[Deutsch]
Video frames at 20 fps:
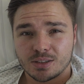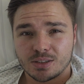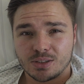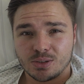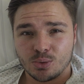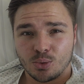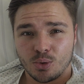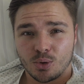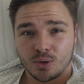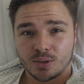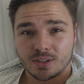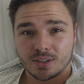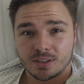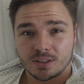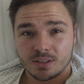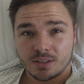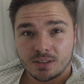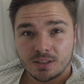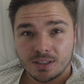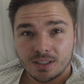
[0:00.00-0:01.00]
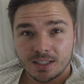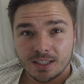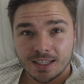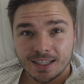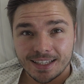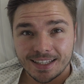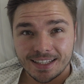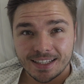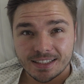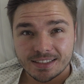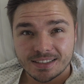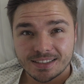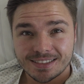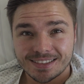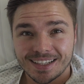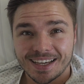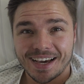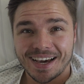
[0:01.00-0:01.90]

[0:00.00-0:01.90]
So Leute, jetzt